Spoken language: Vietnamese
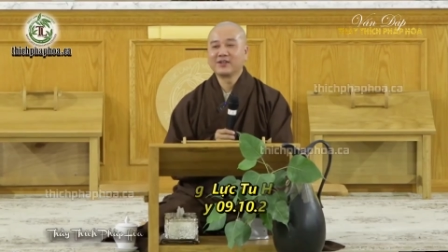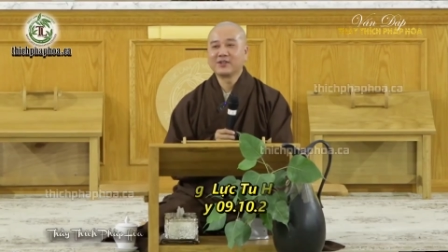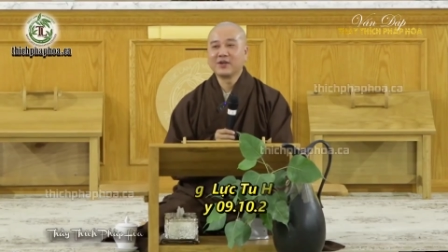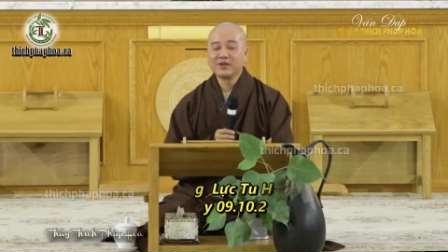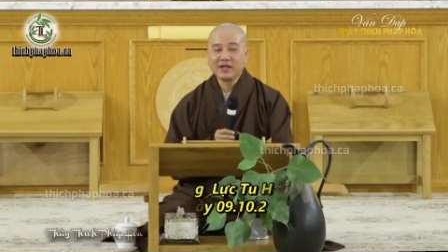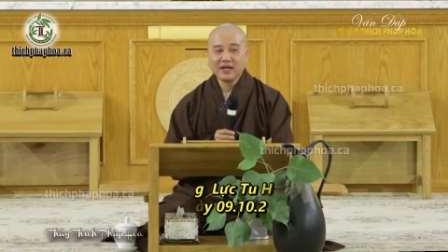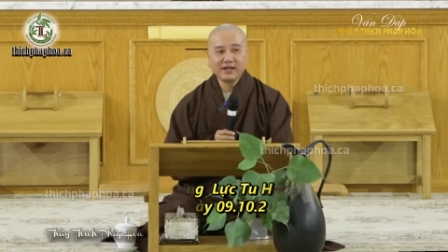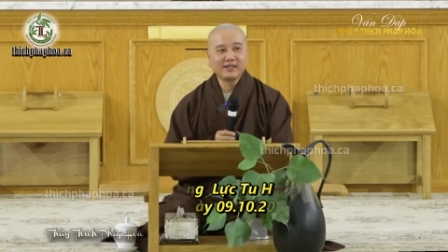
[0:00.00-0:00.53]

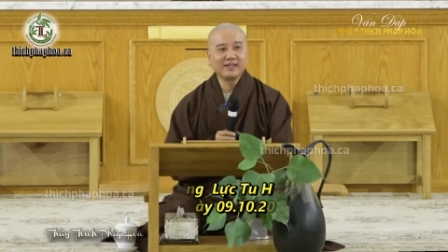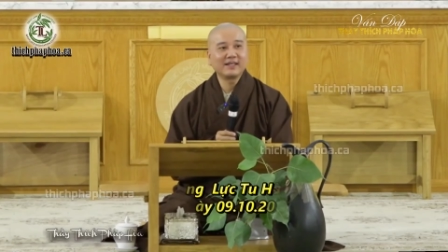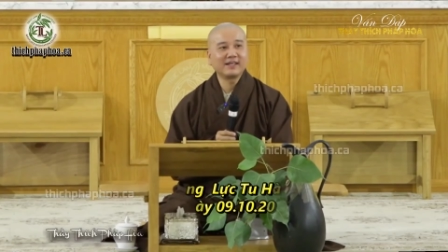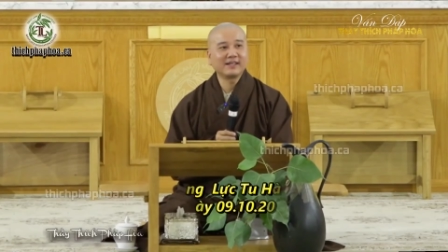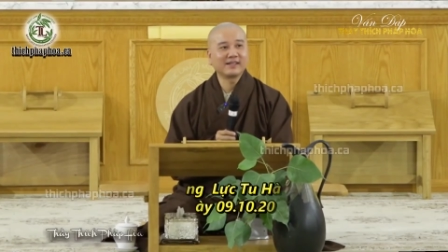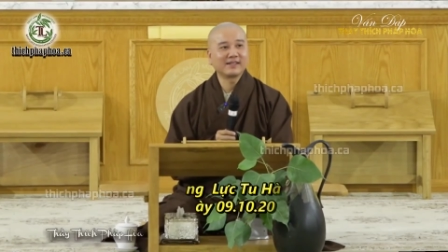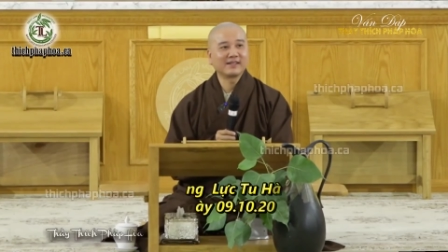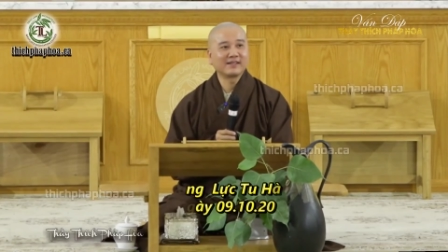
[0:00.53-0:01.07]
Cho nên á,
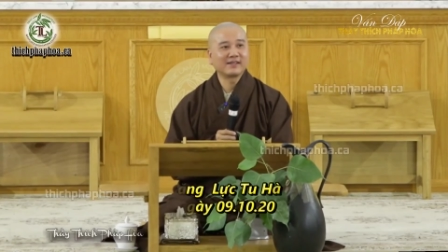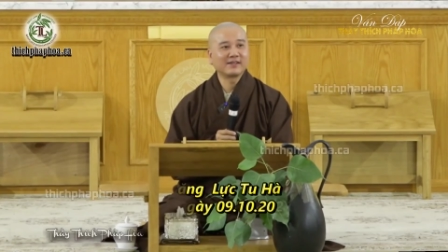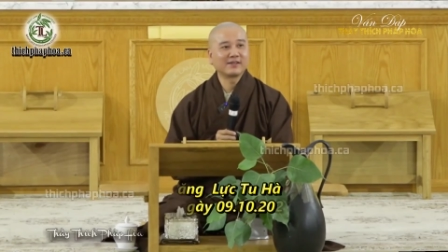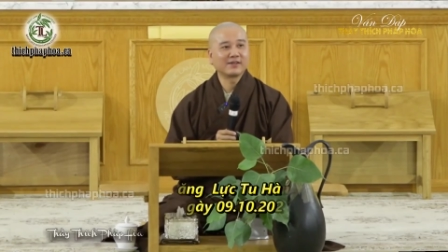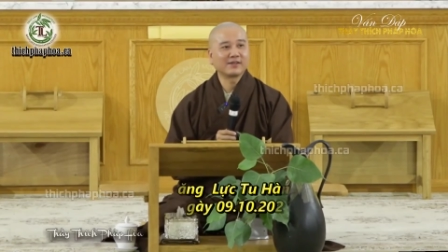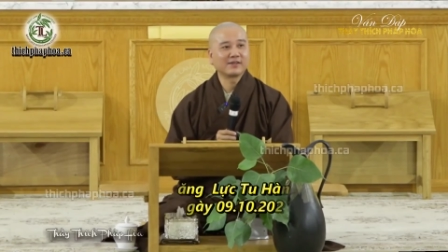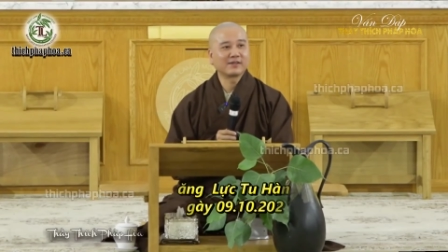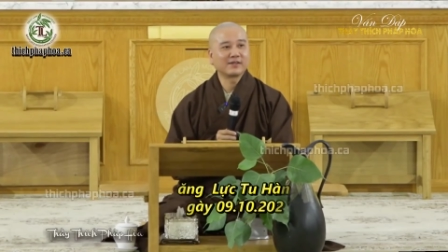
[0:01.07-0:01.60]

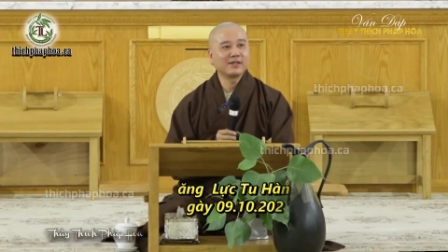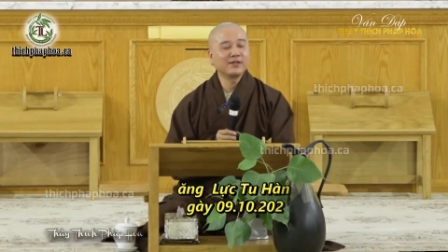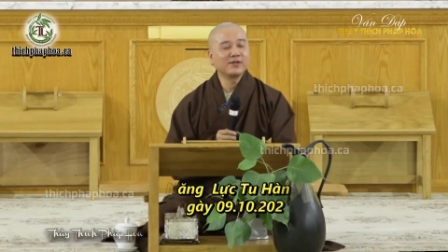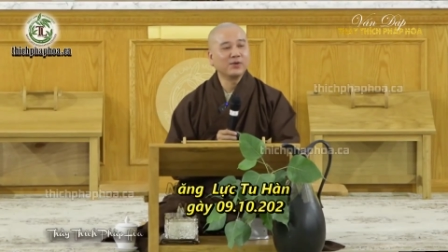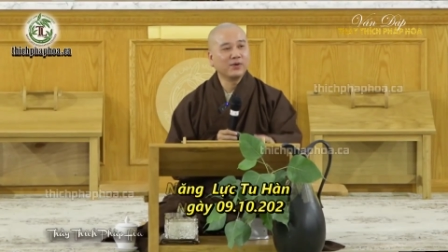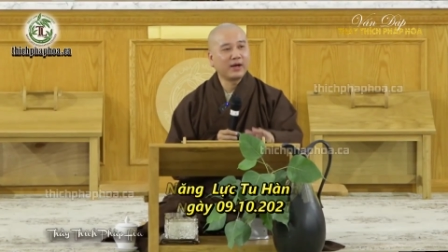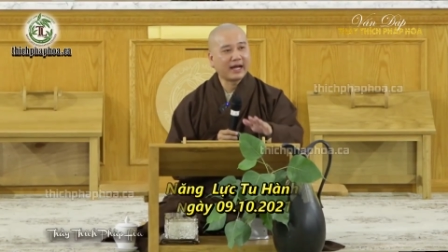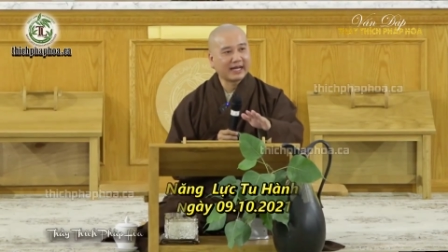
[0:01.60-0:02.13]
thí
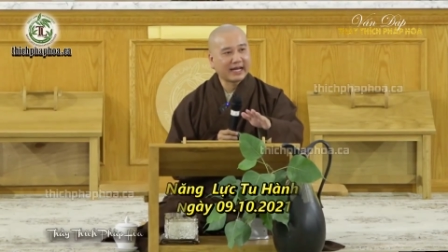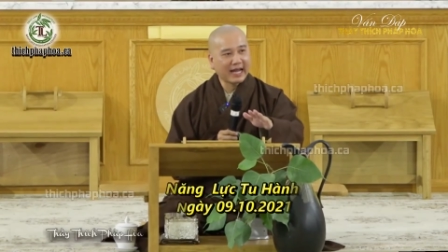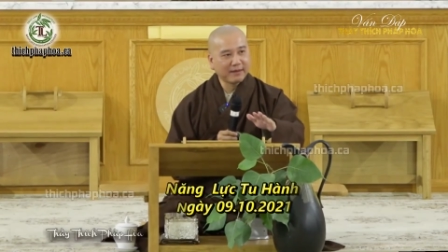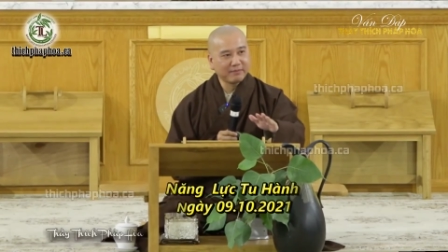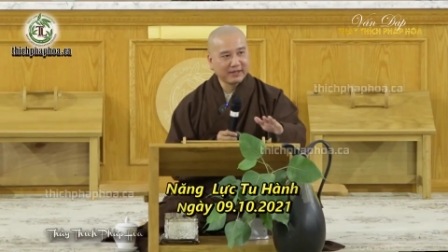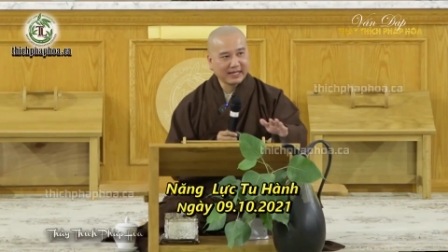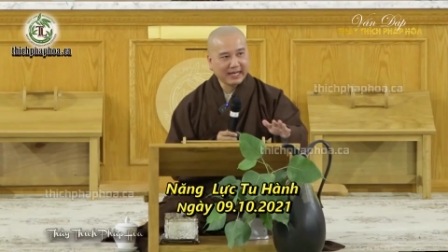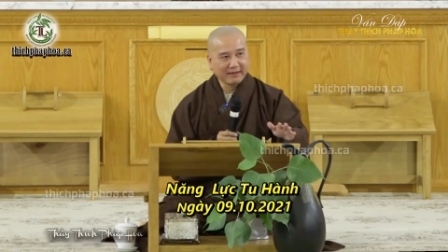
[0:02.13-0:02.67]
dụ hàng
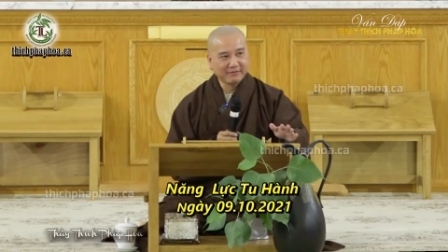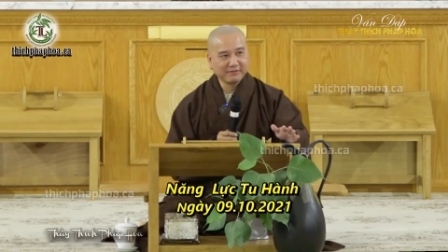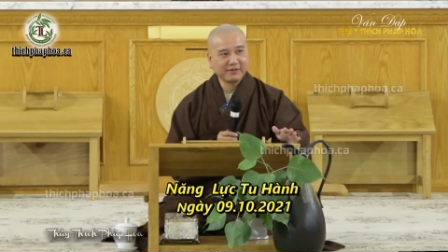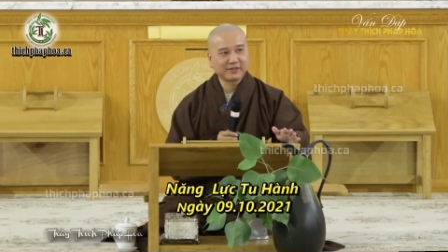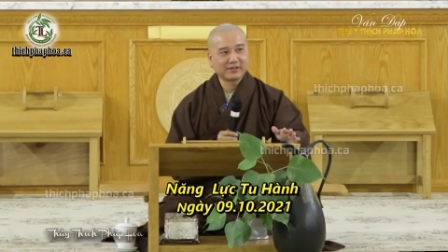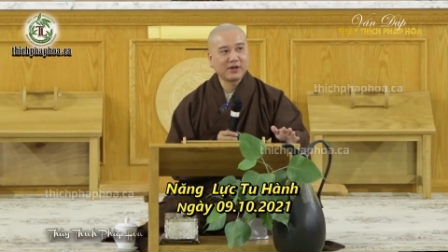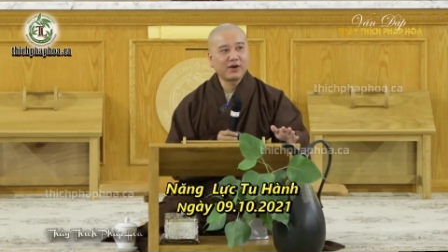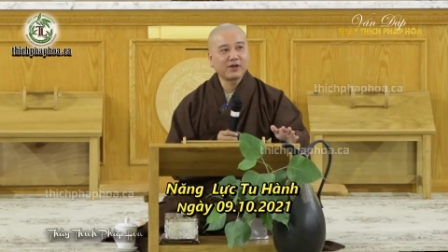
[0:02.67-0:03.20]
ngày mình làm
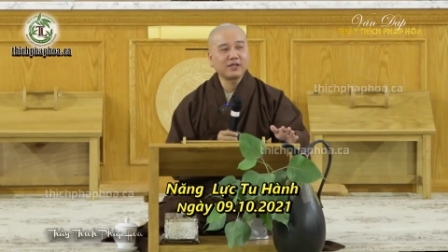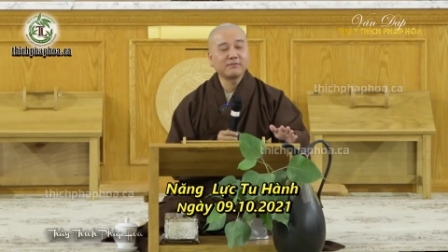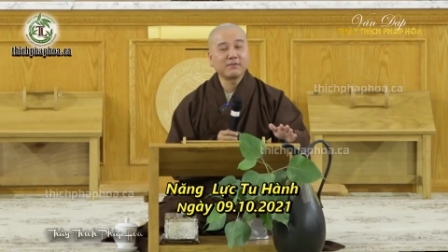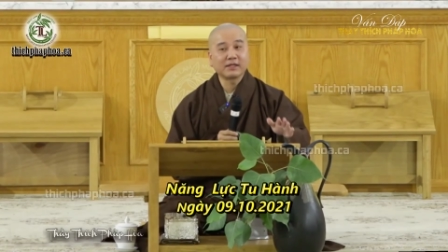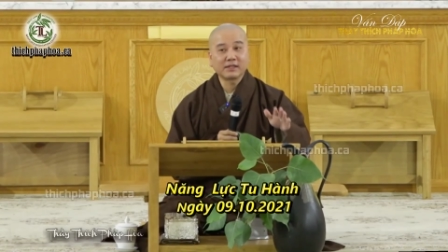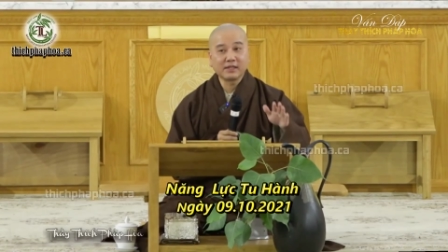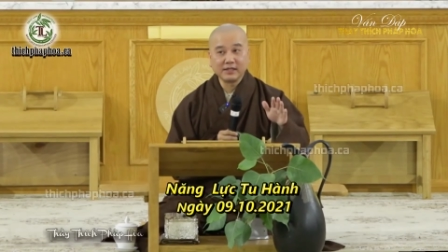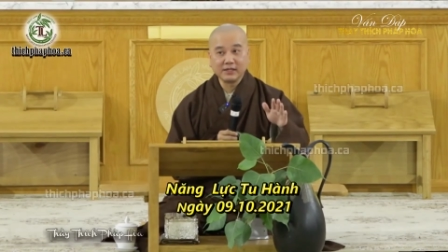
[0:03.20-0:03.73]
việc đó, nhưng
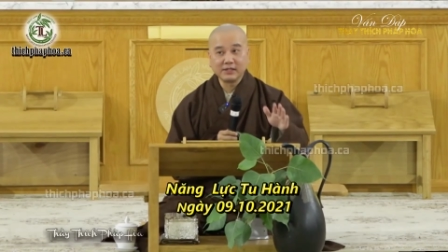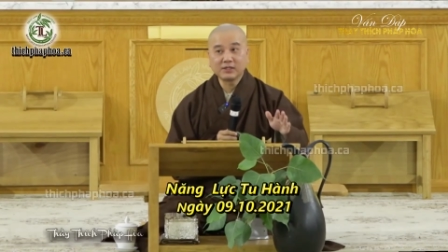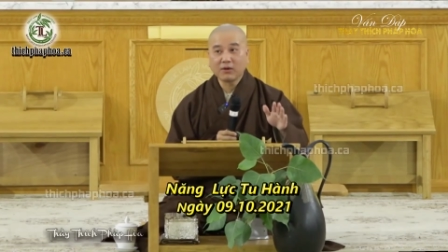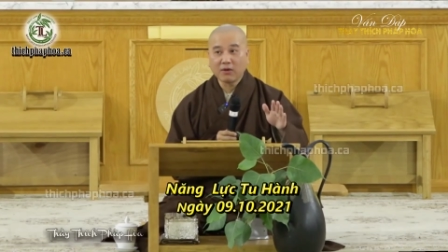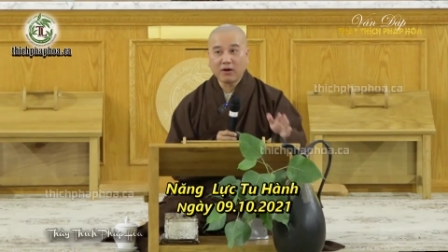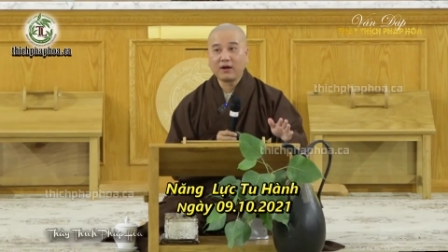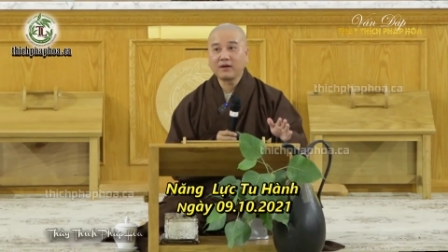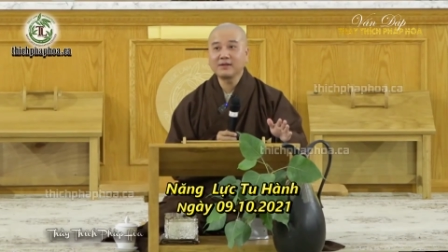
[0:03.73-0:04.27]
mà thỉnh
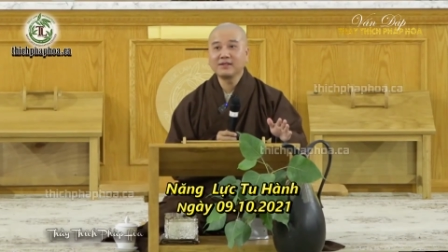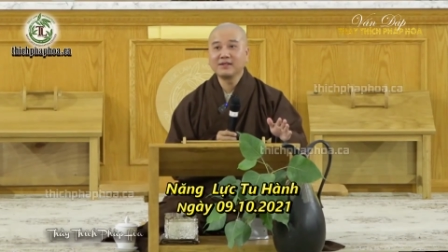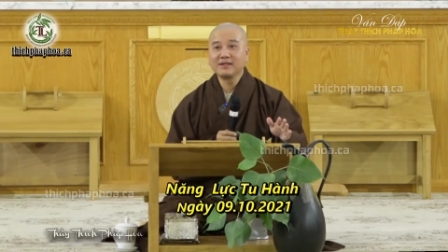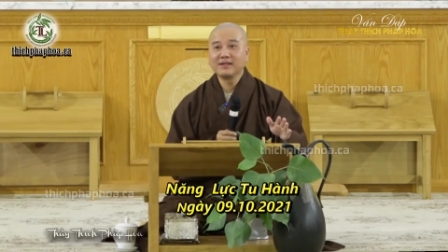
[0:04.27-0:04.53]
thoảng